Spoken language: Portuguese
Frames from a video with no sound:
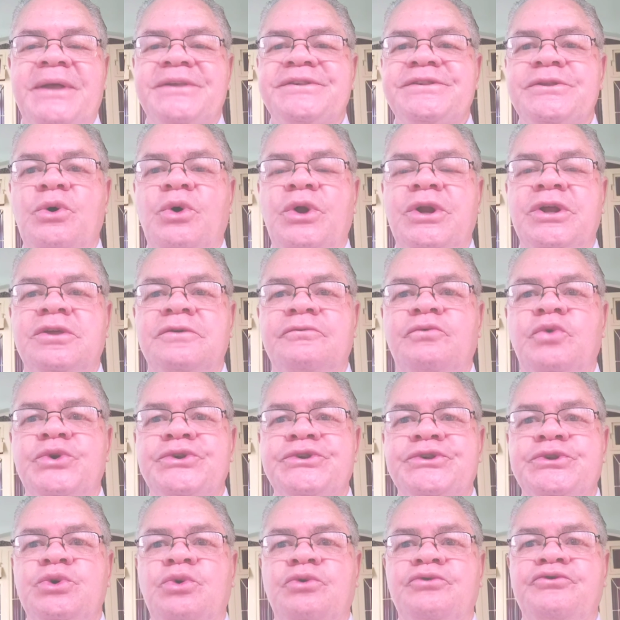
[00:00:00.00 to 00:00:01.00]
mas na hora que
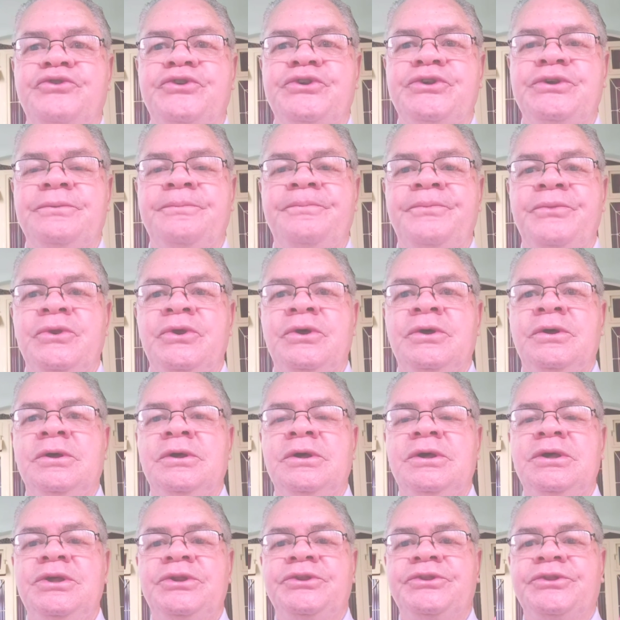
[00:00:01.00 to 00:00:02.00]
você ouvir,
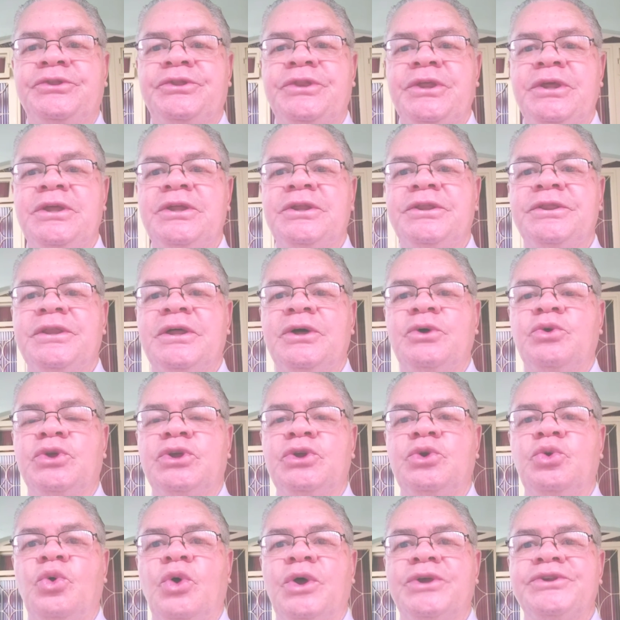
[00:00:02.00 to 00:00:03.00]
entenda
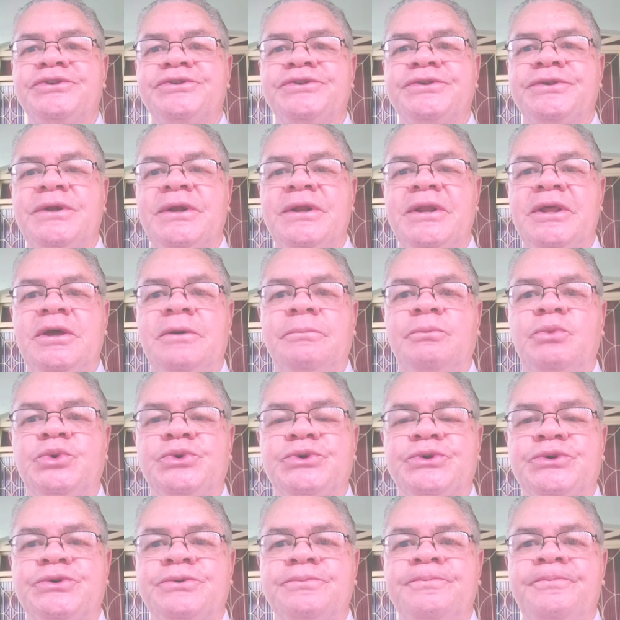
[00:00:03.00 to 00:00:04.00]
que nós
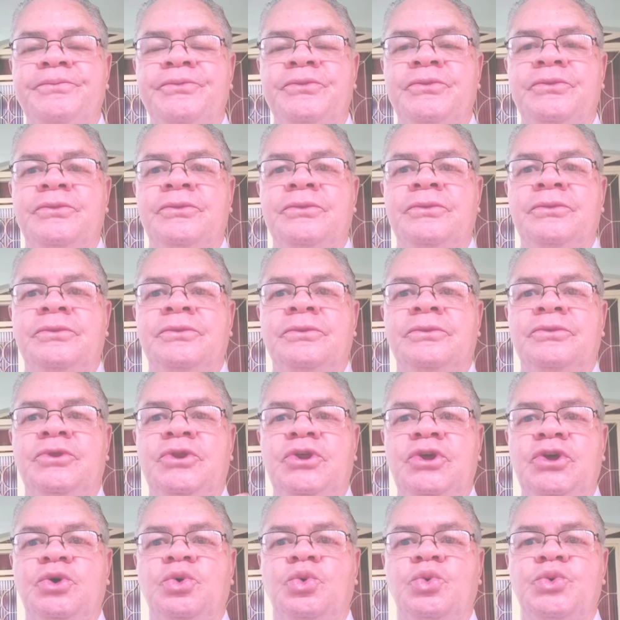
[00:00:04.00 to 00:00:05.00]
lemos:
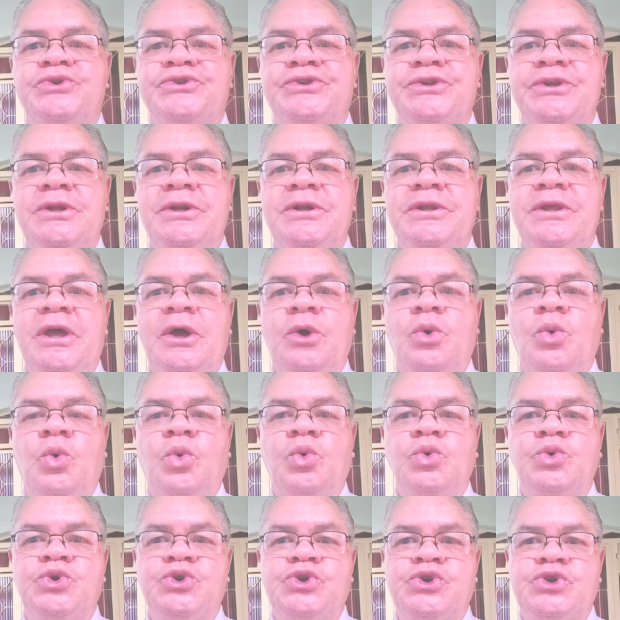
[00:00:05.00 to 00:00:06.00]
Deus, Ele é
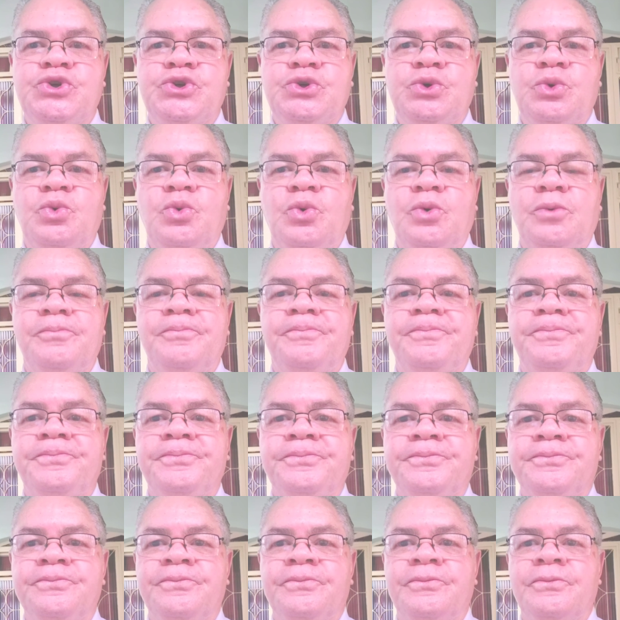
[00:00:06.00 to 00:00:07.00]
contigo.
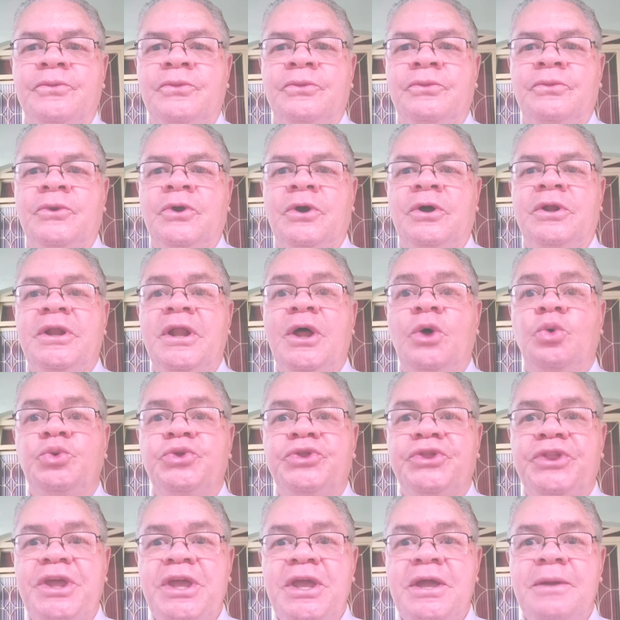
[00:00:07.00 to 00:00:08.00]

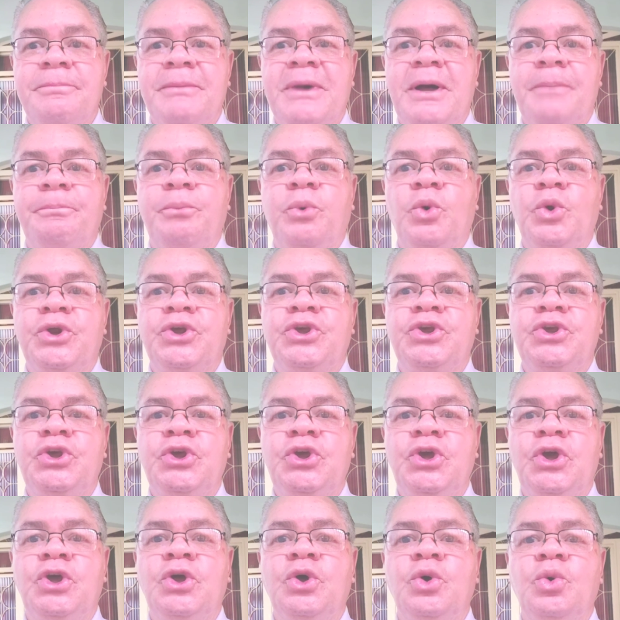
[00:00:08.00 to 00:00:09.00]
Não tema, porque
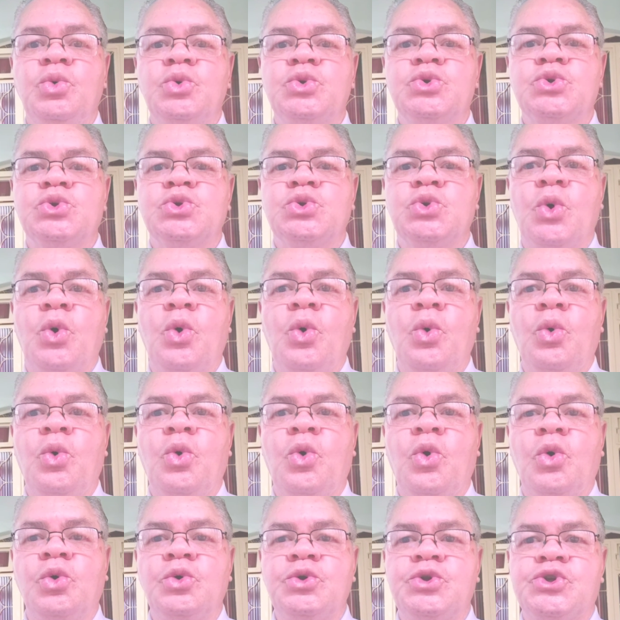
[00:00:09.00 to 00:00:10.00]
eu sou
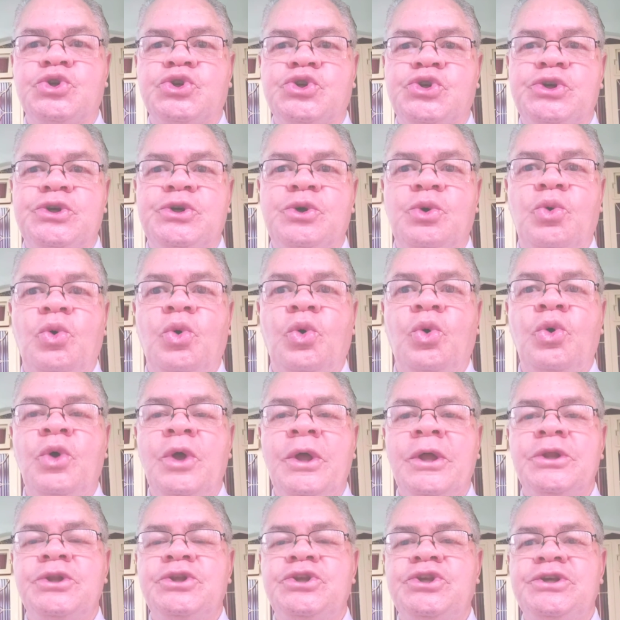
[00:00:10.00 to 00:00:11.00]

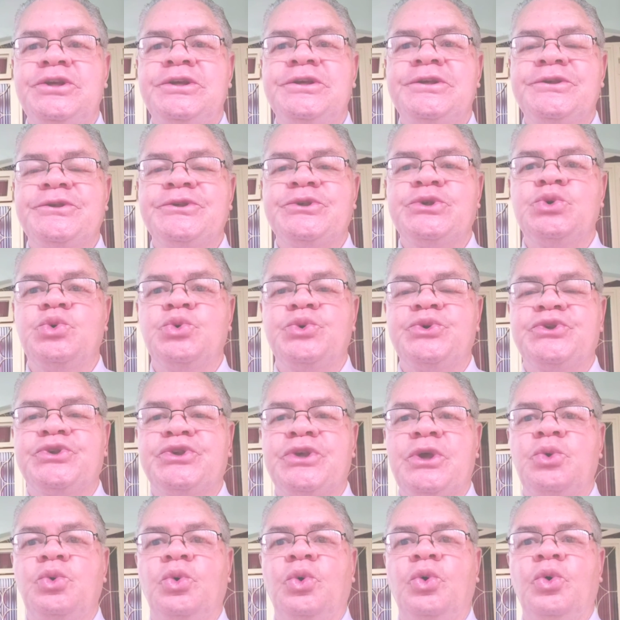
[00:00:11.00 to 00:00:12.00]
contigo, disse o
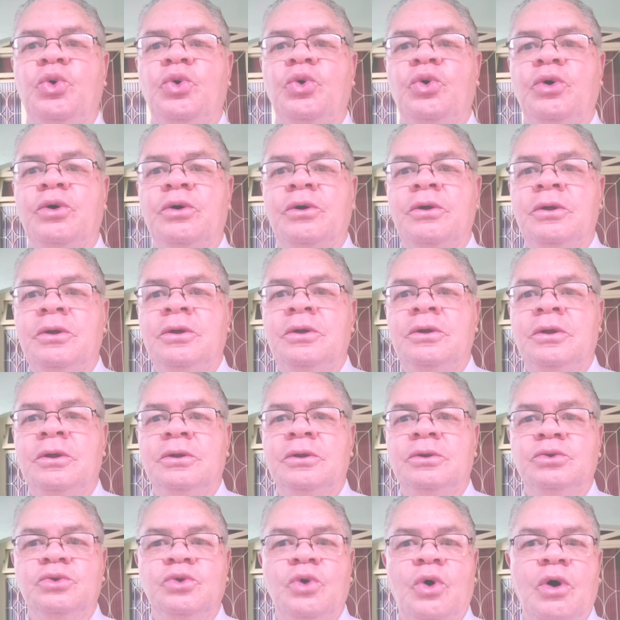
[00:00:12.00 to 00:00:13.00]
Senhor
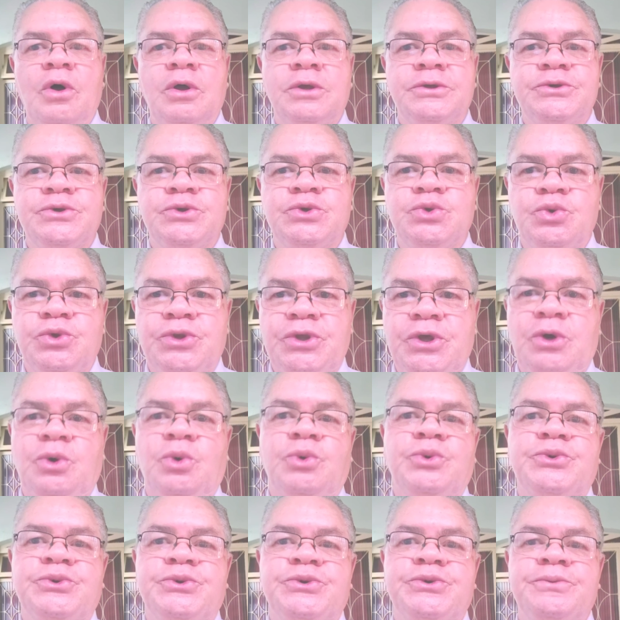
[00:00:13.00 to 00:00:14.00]
nosso
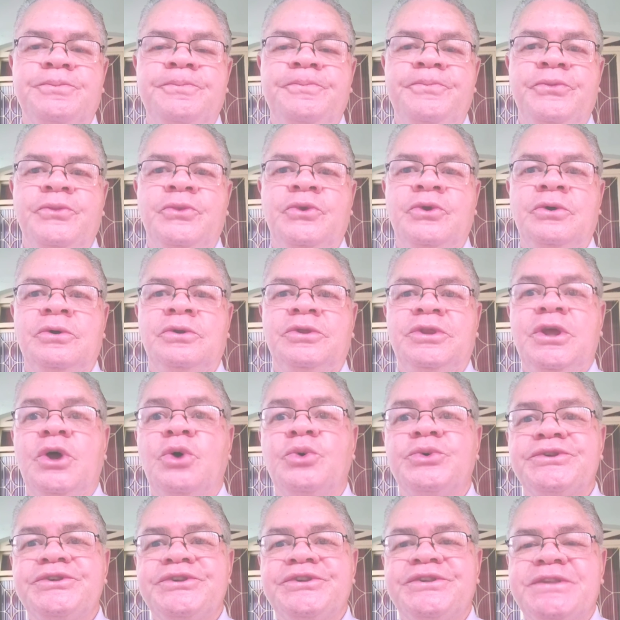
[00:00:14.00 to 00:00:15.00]
Deus.
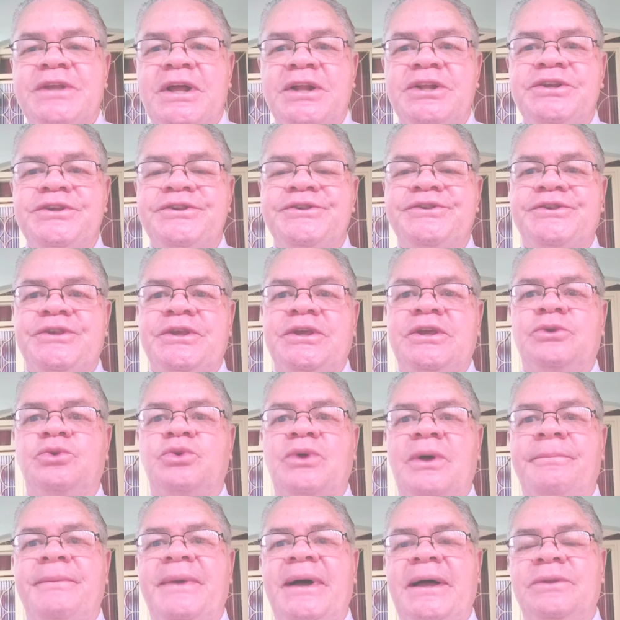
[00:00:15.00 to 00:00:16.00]
Deus está
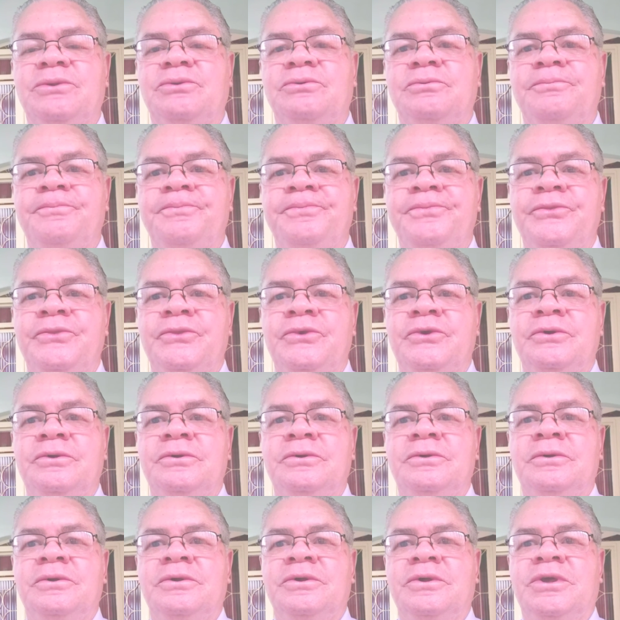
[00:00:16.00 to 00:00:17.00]
dizendo, amado,
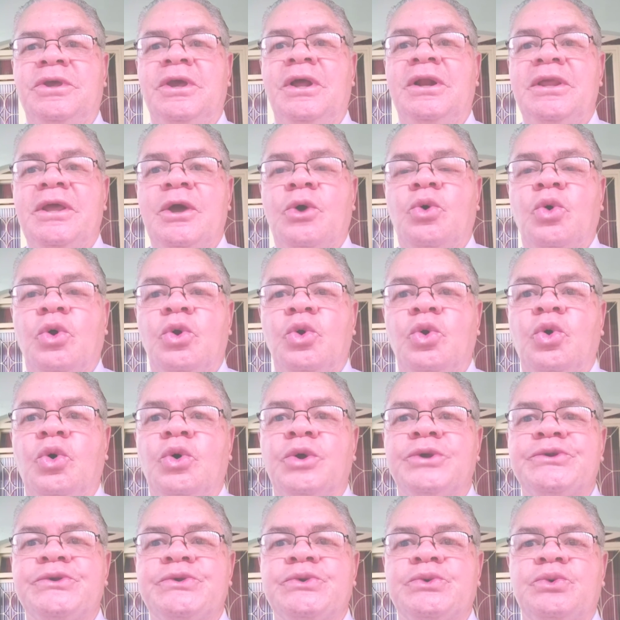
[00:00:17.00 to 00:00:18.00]
que Ele é
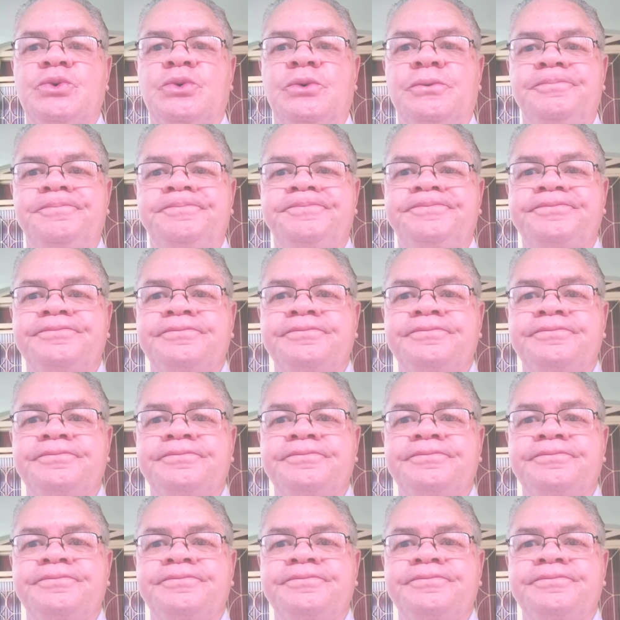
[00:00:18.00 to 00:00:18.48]
conosco.